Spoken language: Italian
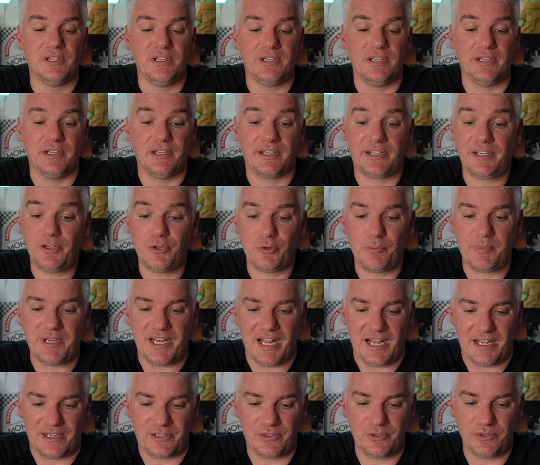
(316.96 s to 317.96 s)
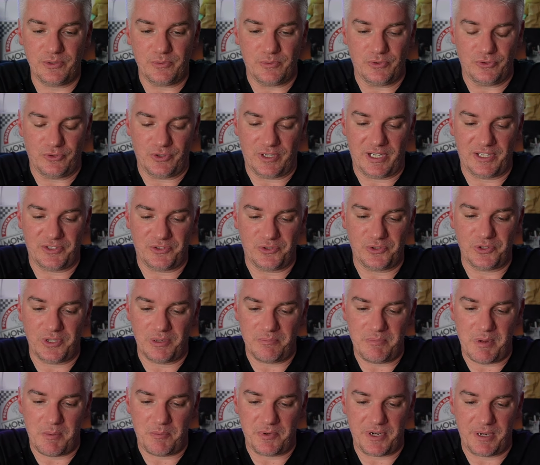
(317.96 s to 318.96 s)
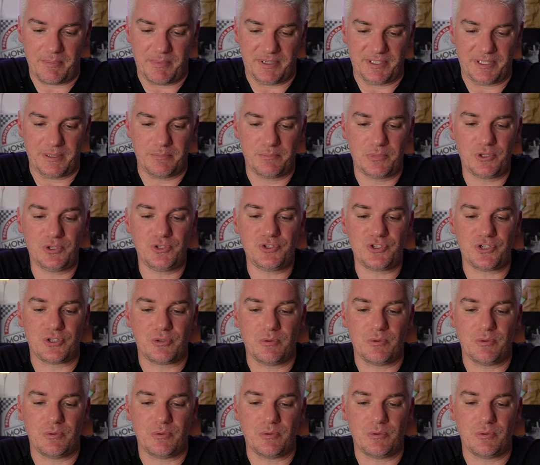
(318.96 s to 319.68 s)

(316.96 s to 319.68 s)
Eh, rinominarlo, in questo caso noi l'abbiamo chiamato Ambrogio,